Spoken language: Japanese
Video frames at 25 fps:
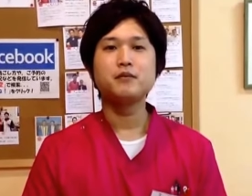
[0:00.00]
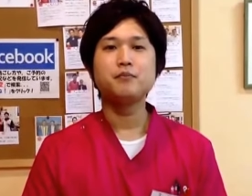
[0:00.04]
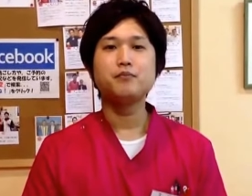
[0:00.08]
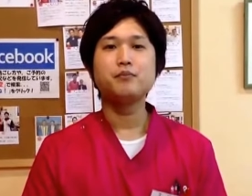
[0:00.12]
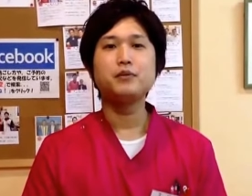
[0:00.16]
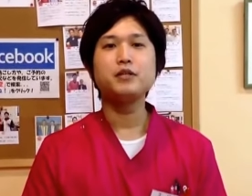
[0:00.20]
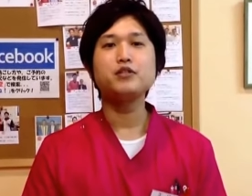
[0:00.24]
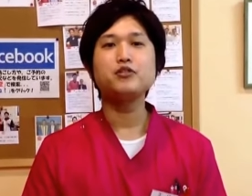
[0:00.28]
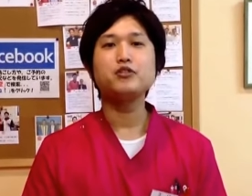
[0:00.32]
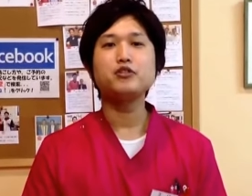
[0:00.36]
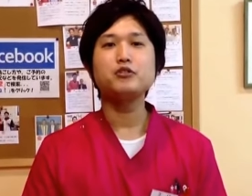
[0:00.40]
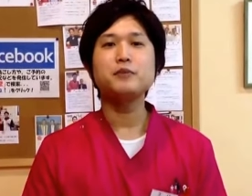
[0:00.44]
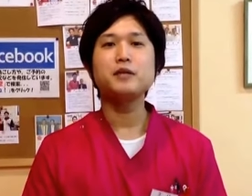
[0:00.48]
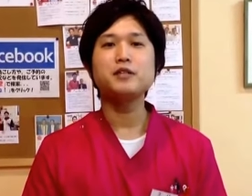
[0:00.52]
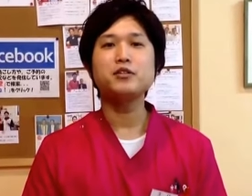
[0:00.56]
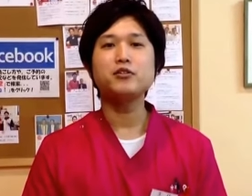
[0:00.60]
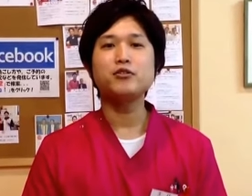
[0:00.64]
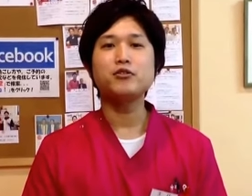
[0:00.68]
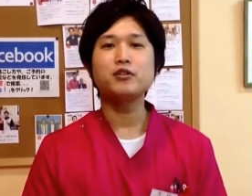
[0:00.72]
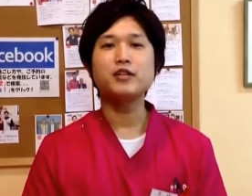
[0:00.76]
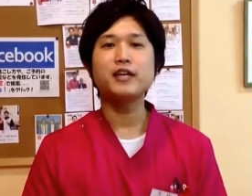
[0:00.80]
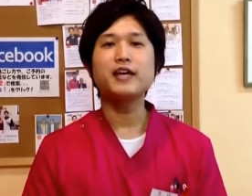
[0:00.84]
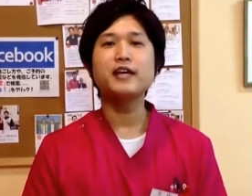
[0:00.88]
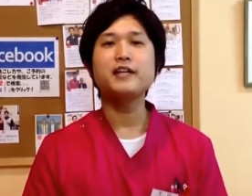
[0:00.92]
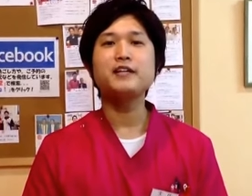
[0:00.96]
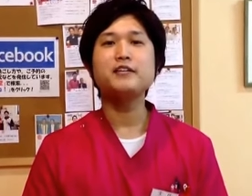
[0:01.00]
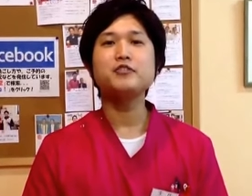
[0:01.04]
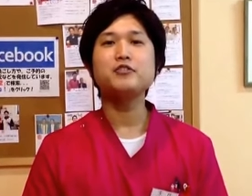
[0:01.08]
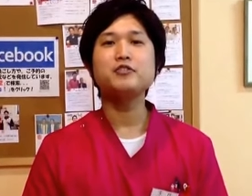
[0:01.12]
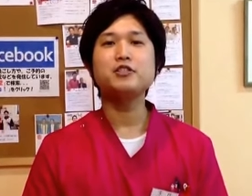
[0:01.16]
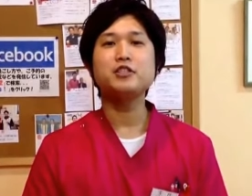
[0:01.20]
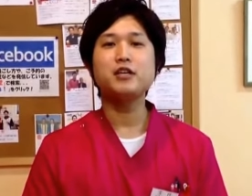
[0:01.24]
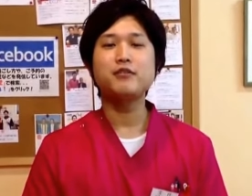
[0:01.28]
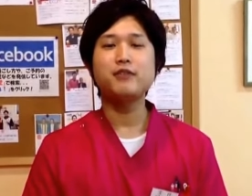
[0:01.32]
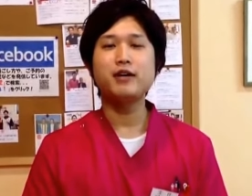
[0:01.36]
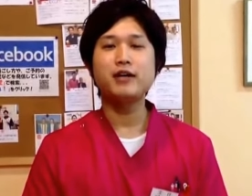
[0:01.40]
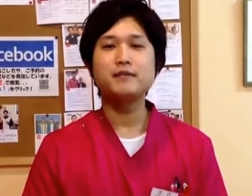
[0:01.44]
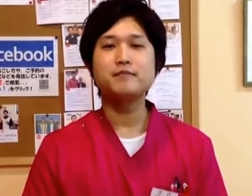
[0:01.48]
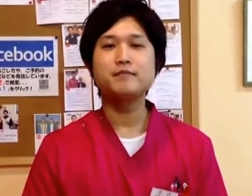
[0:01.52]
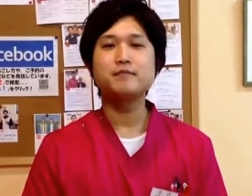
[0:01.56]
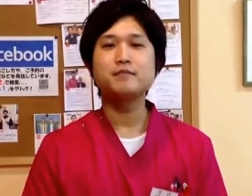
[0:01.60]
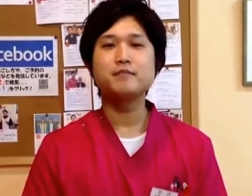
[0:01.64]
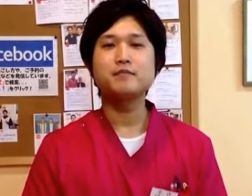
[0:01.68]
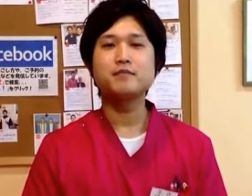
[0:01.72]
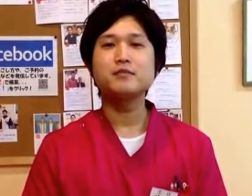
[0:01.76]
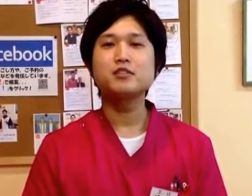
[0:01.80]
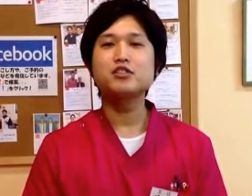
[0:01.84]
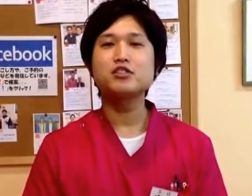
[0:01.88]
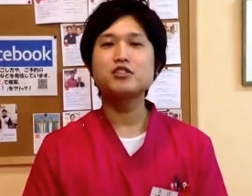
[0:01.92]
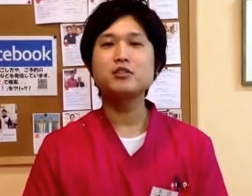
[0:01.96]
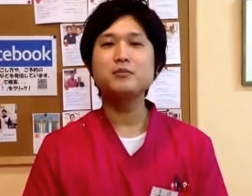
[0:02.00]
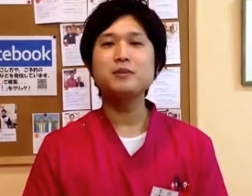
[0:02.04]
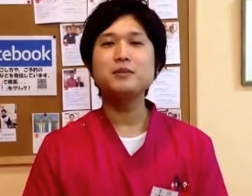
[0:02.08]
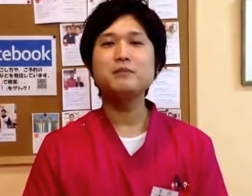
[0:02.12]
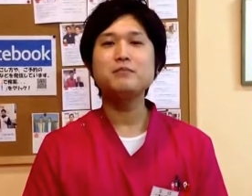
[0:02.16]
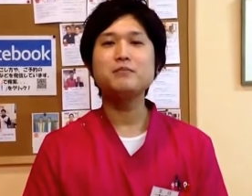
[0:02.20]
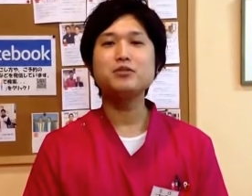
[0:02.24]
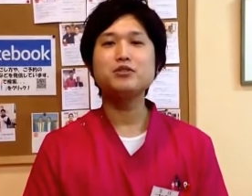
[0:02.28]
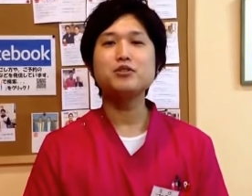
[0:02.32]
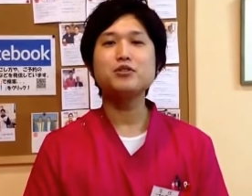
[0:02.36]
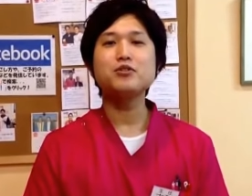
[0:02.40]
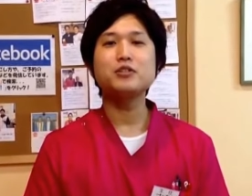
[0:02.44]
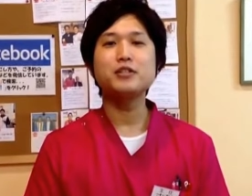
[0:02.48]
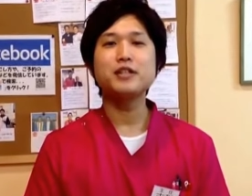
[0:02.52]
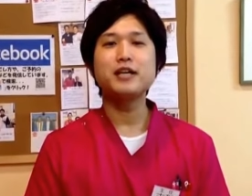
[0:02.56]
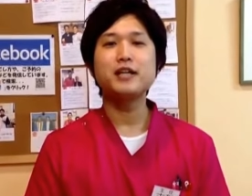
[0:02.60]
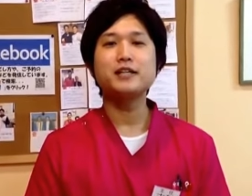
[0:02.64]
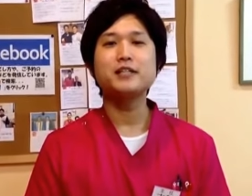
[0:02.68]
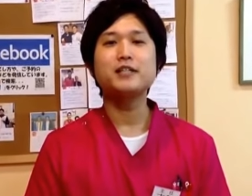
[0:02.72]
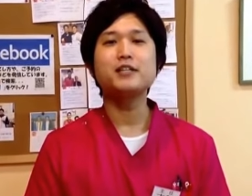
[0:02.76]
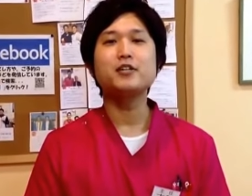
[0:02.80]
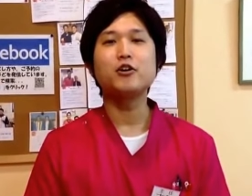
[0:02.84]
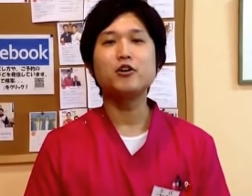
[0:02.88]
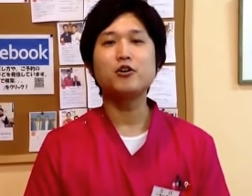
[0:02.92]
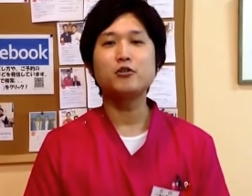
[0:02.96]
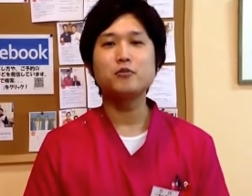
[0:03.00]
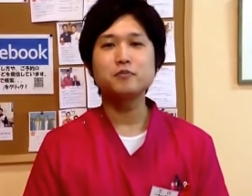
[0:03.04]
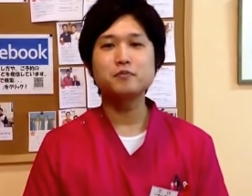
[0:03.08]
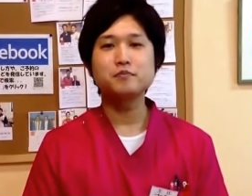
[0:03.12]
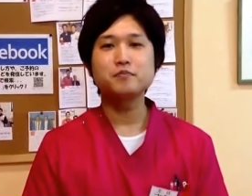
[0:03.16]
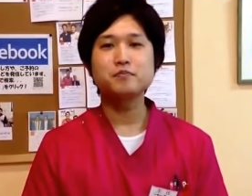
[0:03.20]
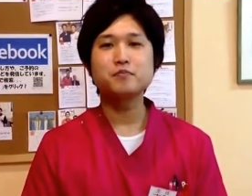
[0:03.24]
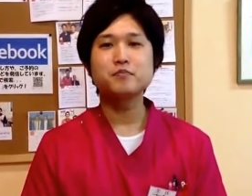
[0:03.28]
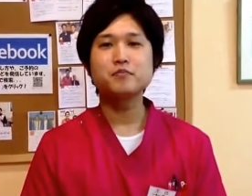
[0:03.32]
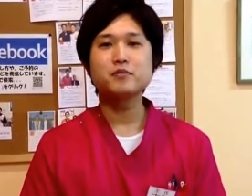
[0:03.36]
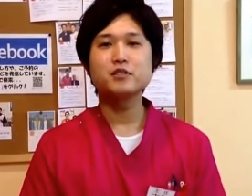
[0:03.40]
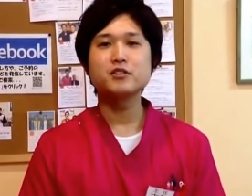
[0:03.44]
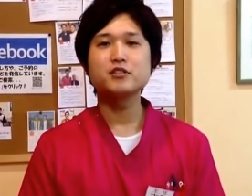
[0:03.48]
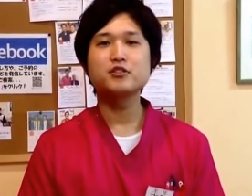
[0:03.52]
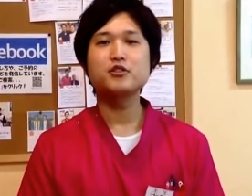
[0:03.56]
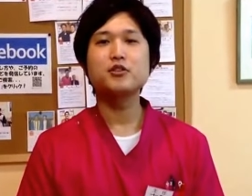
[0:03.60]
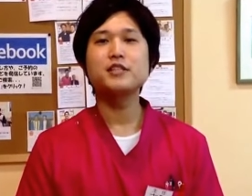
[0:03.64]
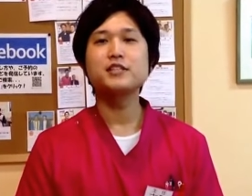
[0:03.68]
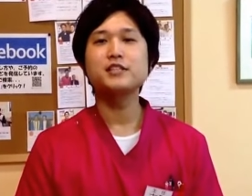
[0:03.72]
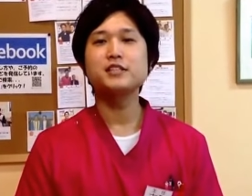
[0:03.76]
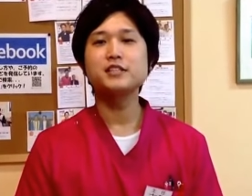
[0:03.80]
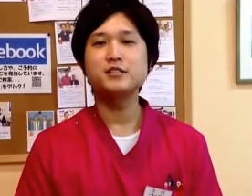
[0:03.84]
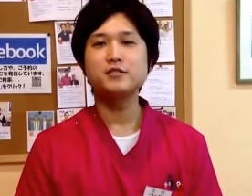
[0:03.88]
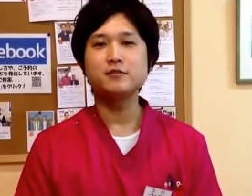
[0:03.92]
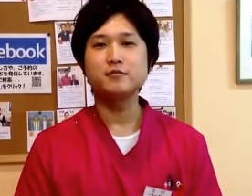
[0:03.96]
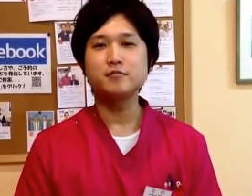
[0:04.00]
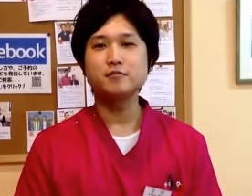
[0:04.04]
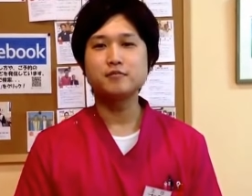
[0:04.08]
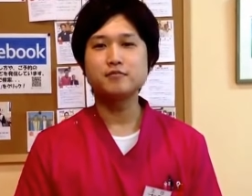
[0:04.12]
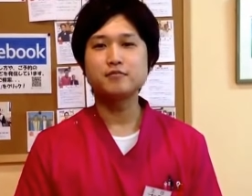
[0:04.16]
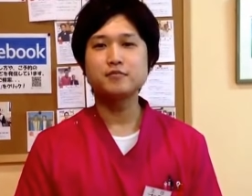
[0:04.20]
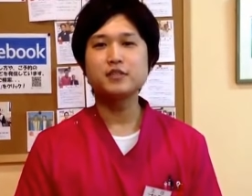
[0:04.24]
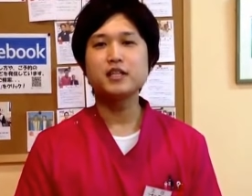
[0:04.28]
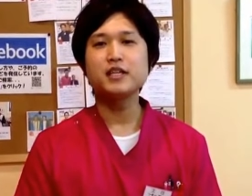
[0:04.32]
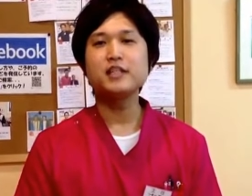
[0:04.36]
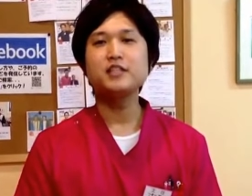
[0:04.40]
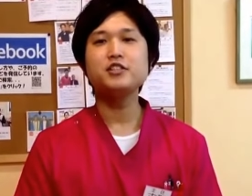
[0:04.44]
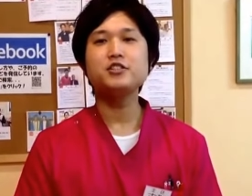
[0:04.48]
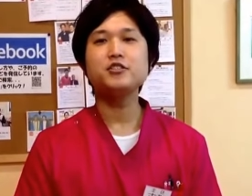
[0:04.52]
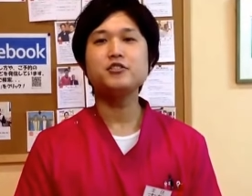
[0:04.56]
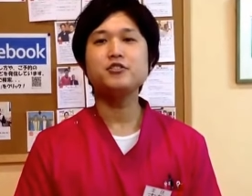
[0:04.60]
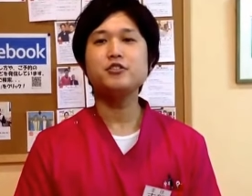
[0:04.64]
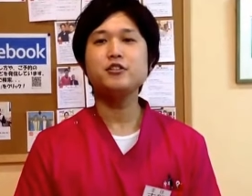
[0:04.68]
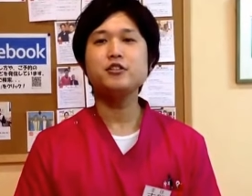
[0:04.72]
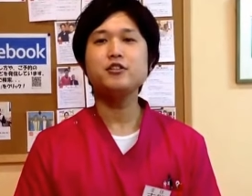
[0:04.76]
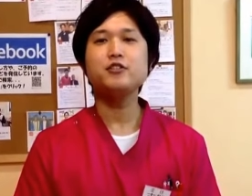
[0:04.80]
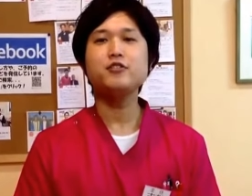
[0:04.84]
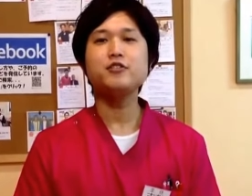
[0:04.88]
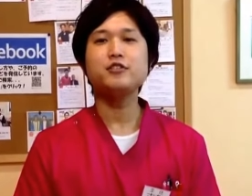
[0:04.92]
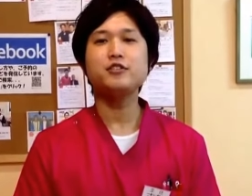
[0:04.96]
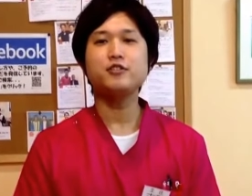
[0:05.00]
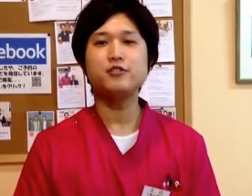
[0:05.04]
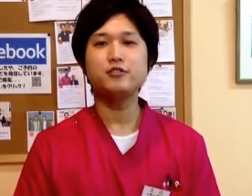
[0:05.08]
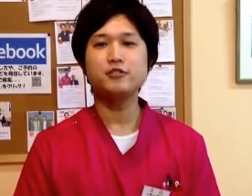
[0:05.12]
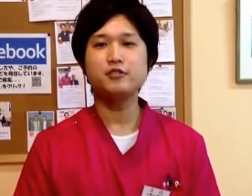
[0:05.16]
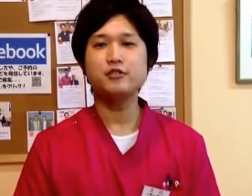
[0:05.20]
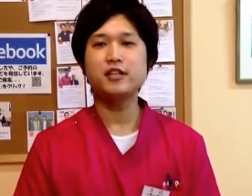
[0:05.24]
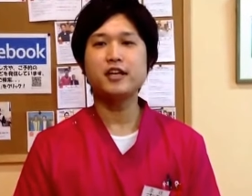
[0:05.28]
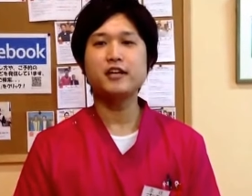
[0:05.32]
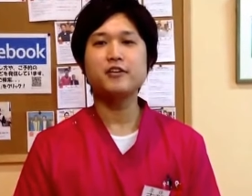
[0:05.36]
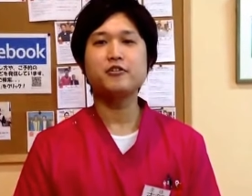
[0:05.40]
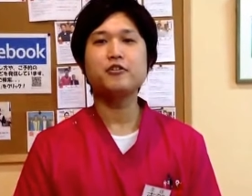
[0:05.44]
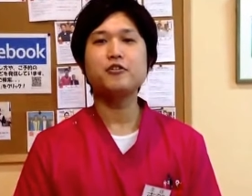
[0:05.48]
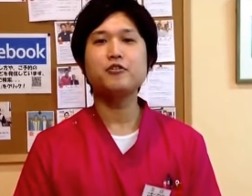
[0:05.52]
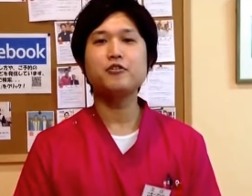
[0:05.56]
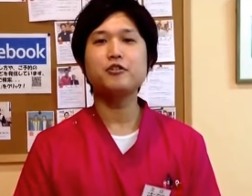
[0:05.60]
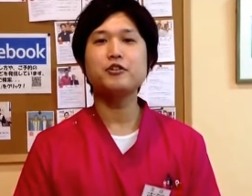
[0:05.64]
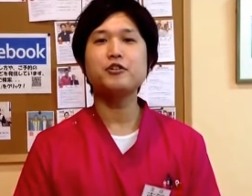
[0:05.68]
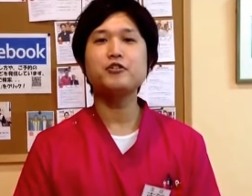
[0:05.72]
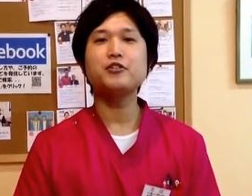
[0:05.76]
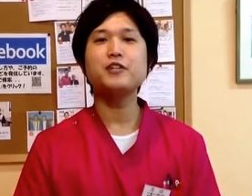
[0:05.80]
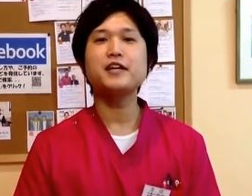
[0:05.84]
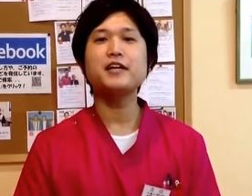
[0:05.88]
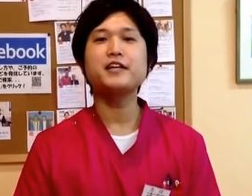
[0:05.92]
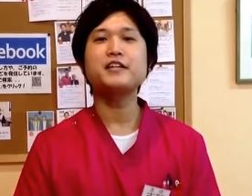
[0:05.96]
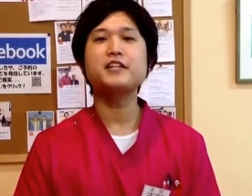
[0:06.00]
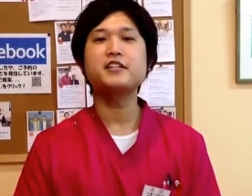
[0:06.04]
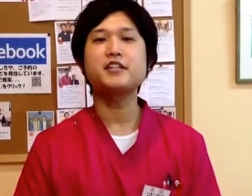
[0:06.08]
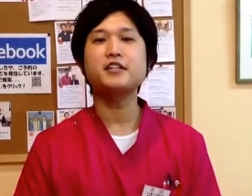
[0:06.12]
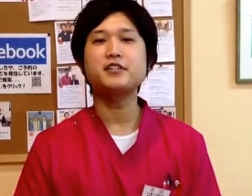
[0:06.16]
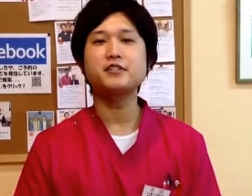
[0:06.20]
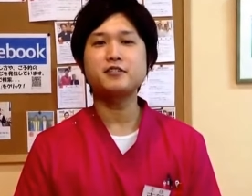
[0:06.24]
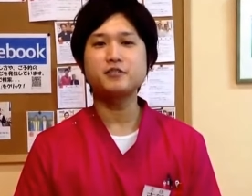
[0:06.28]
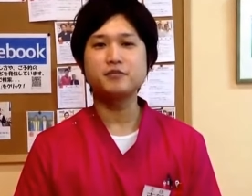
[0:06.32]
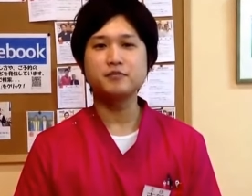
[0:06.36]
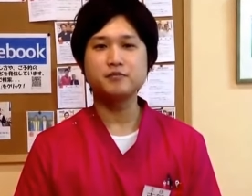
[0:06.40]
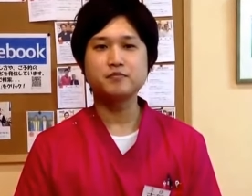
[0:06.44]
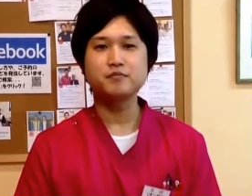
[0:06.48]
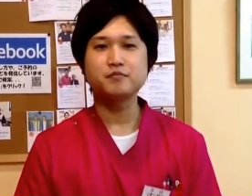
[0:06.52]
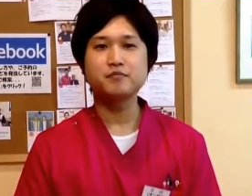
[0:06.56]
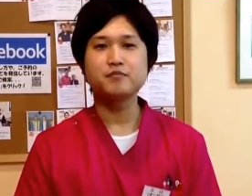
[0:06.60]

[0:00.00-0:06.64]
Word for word: 目のクマの原因としては、睡眠不足や疲労、ストレス、体調不良による血行不良だけでなく、